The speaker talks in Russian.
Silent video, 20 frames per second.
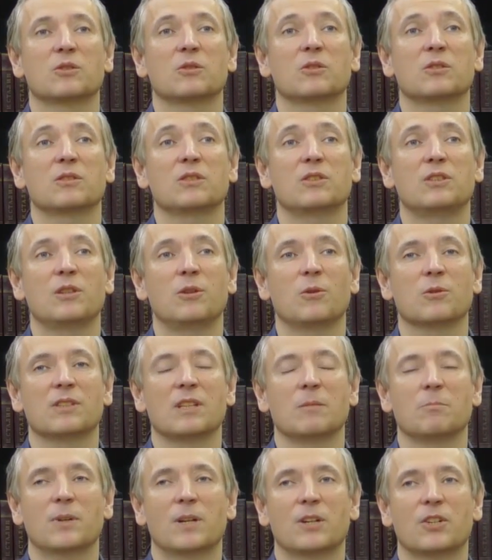э,
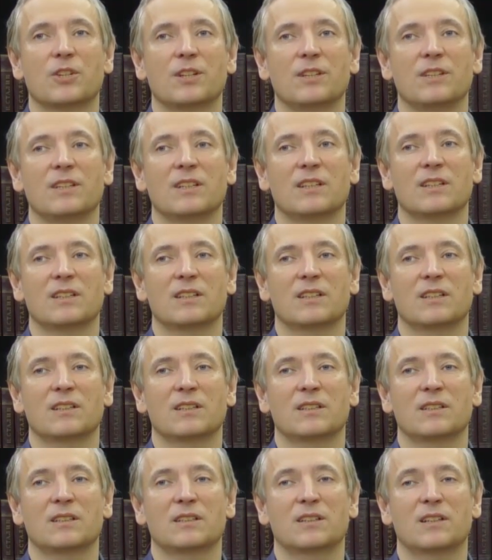серьезное поражение
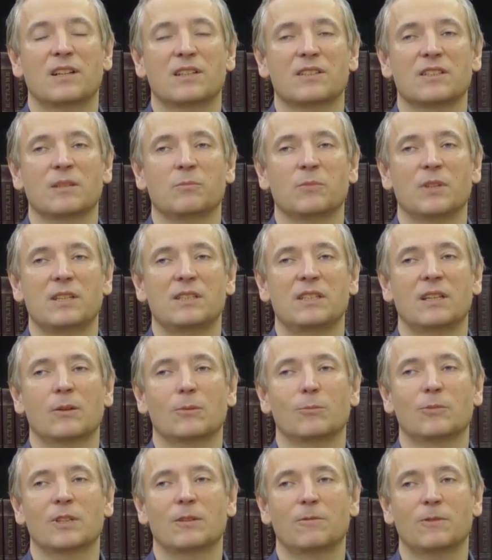э, красным на
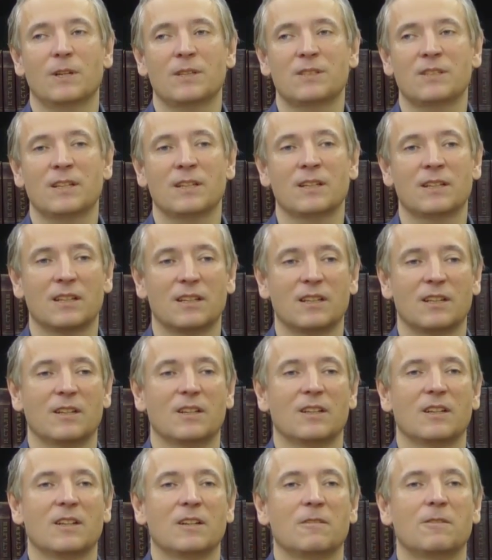Северном Кавказе,
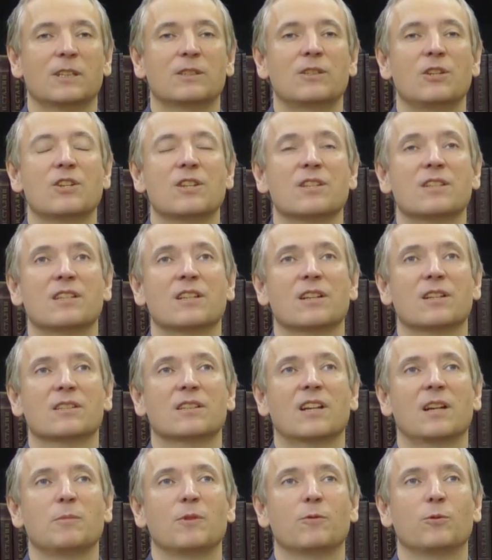фактически
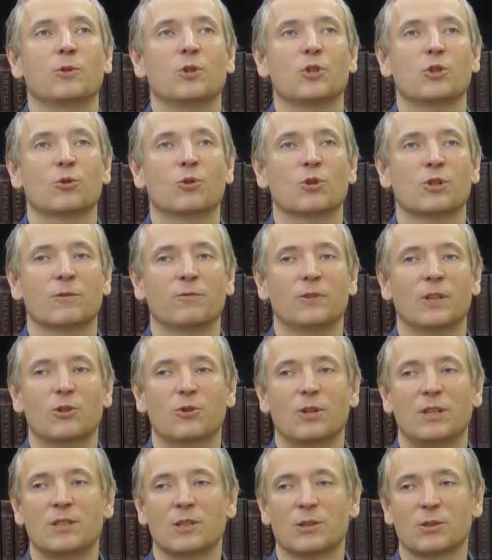разгромив, уничтожив
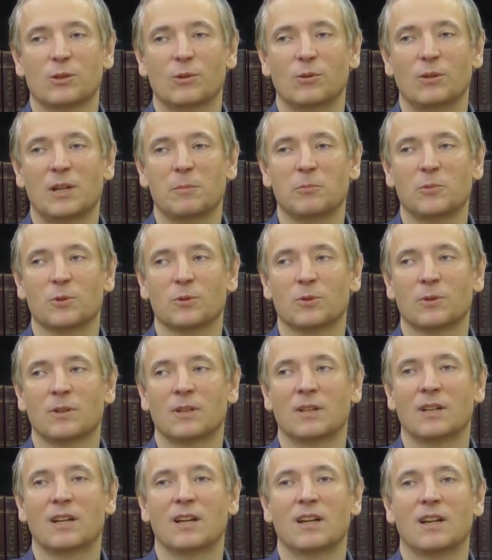нашу 11-ю армию.
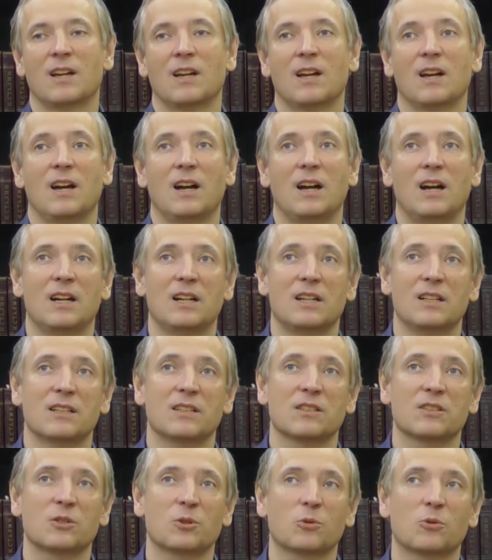
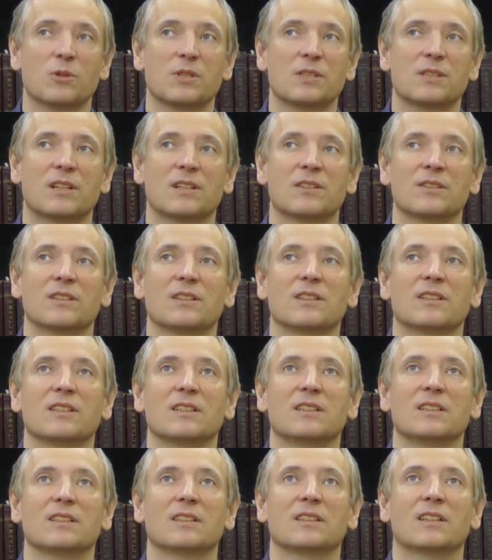А с другой
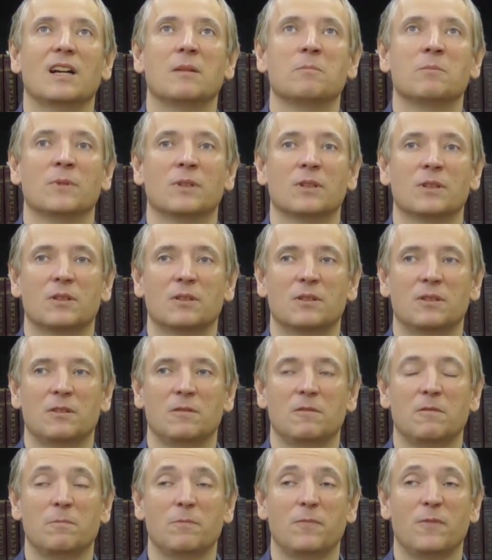стороны, там
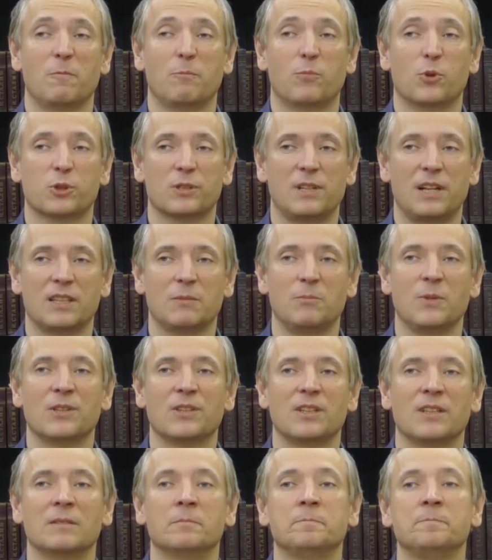э, после
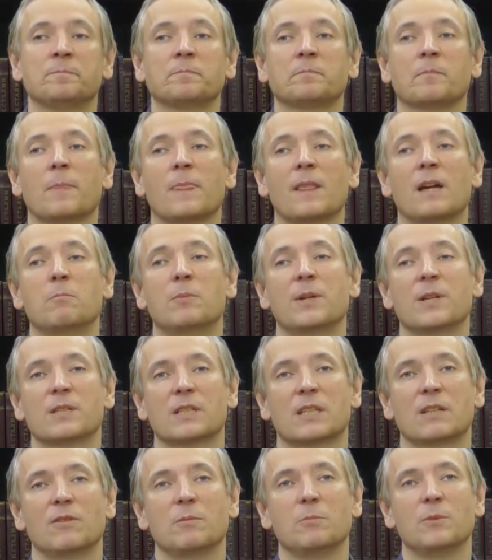отмены
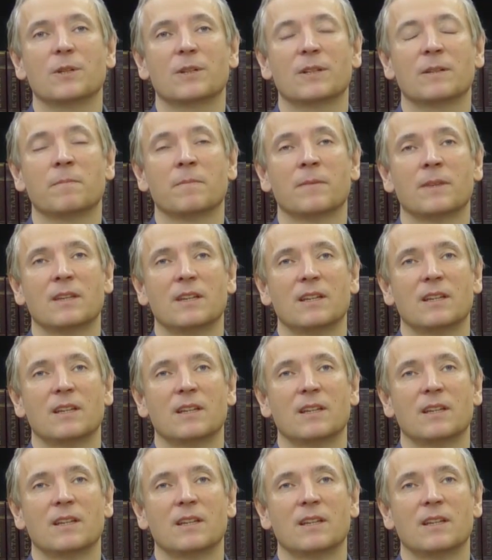Брестского мира